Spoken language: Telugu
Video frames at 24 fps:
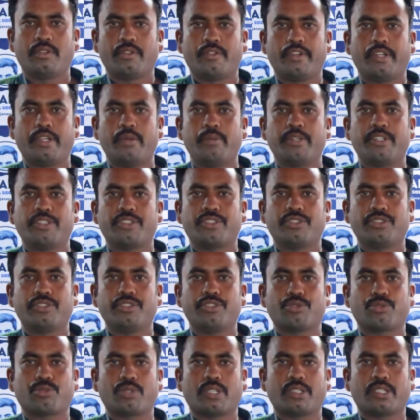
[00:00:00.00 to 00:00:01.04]
ఫ్రీ మెడిసిన్
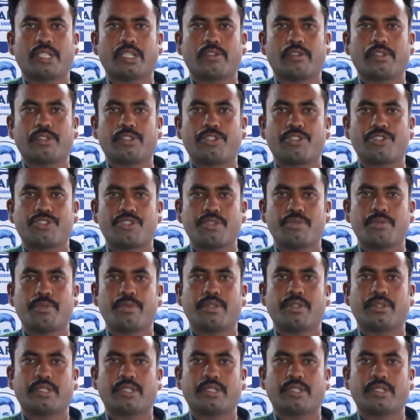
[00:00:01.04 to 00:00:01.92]
తీసుకున్న తర్వాత నుంచి